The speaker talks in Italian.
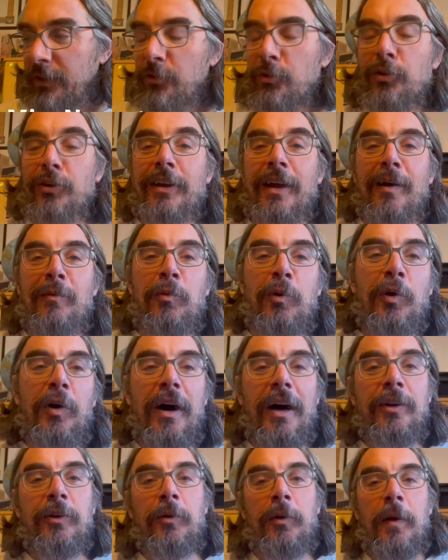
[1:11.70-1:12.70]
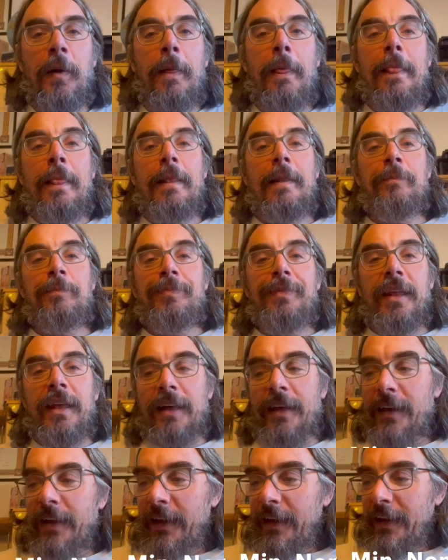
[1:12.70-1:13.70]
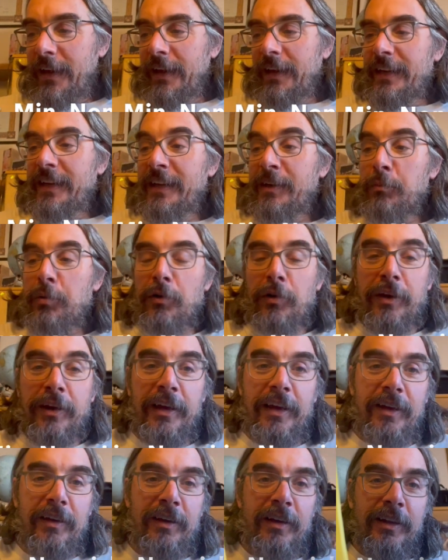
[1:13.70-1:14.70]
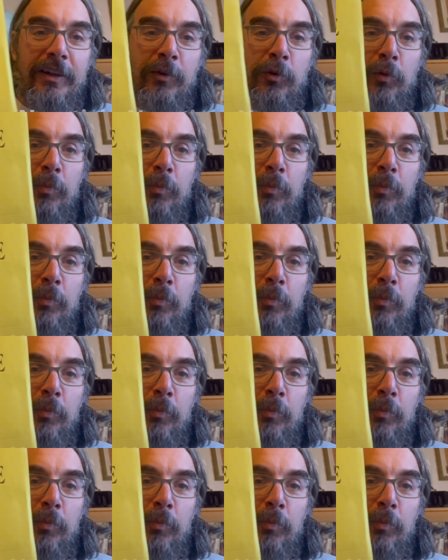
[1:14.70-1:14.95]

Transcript: torniamo a noi. Eh, il libro che, eh, di cui